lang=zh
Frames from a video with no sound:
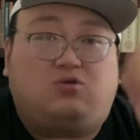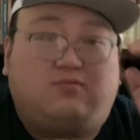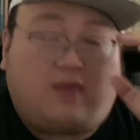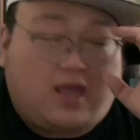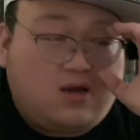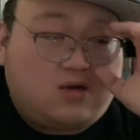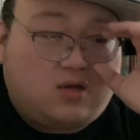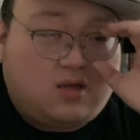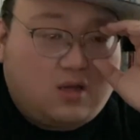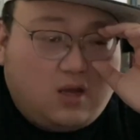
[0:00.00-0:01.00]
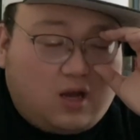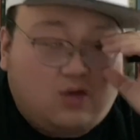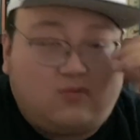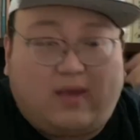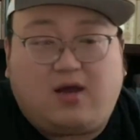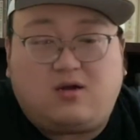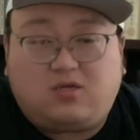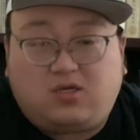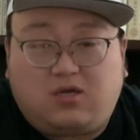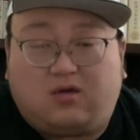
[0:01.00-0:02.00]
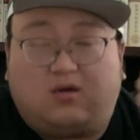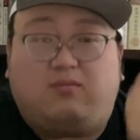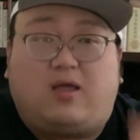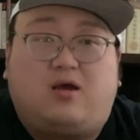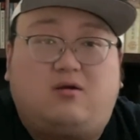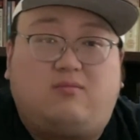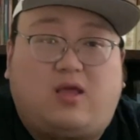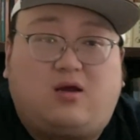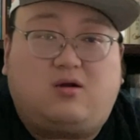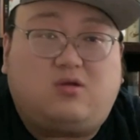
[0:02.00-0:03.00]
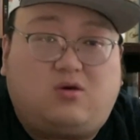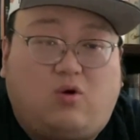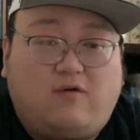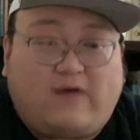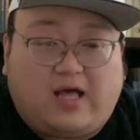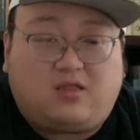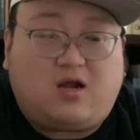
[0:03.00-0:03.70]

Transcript: 就是每一个人啊，有每一个人的性格，每个人每个人的活法。